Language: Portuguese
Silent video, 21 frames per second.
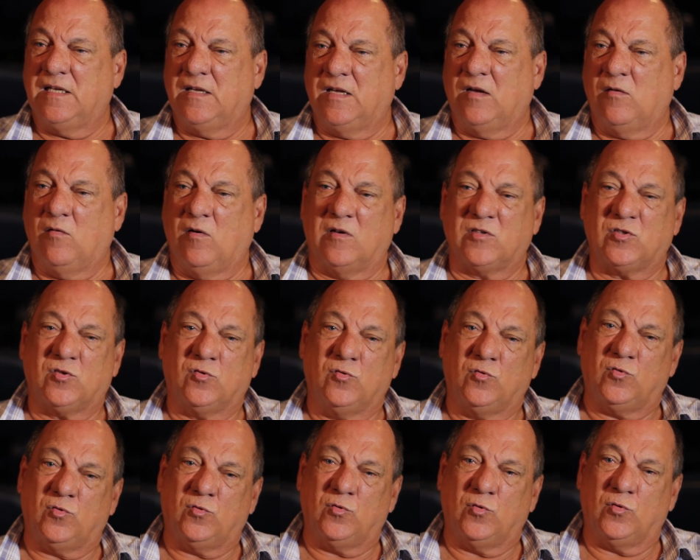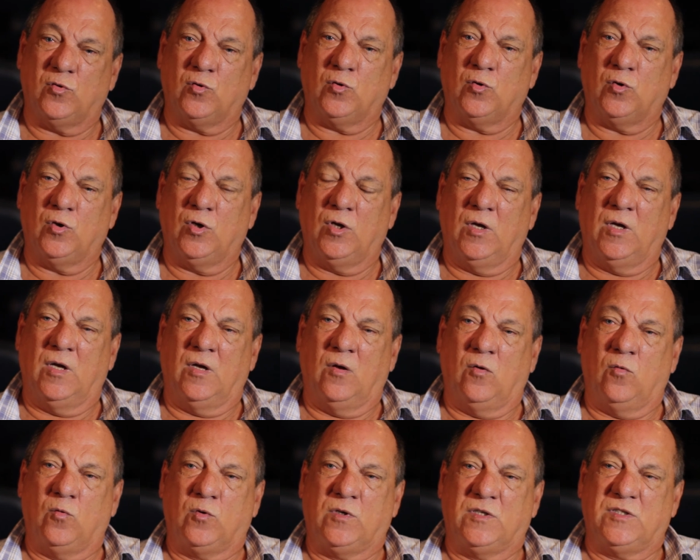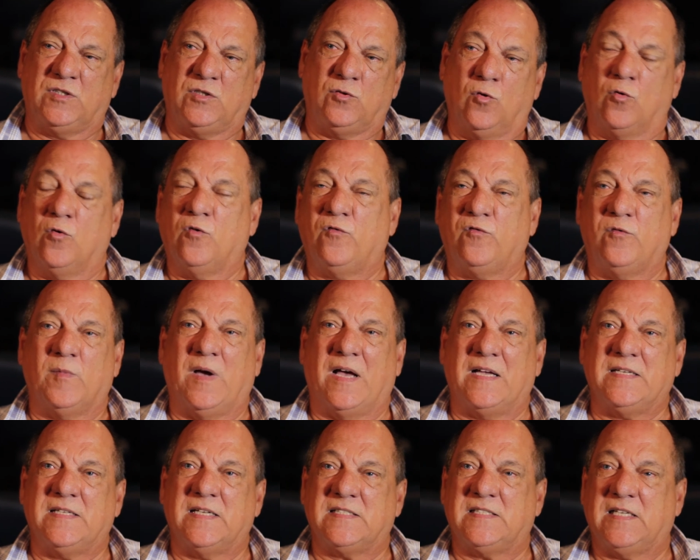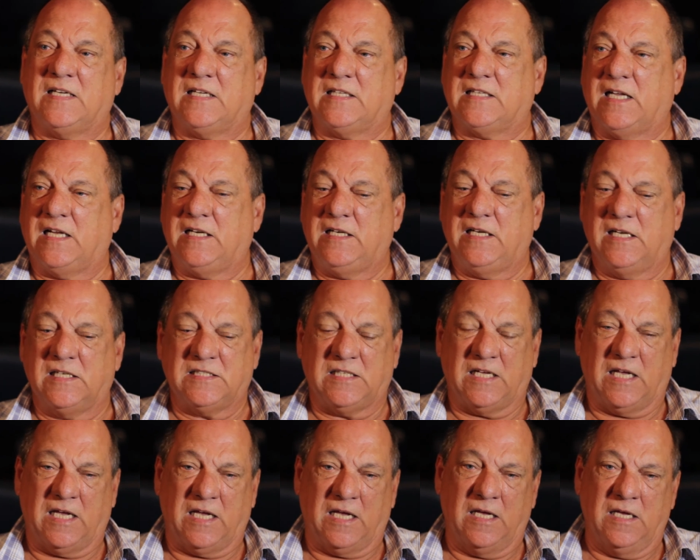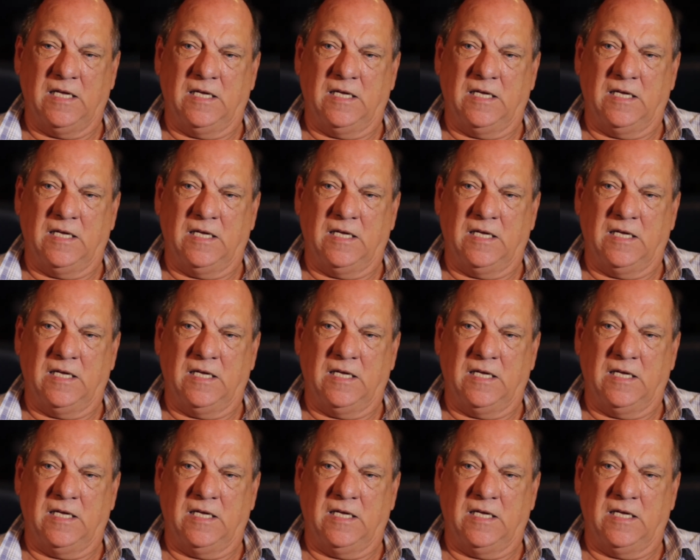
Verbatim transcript: O assunto, o que se ouve mais nas secretarias é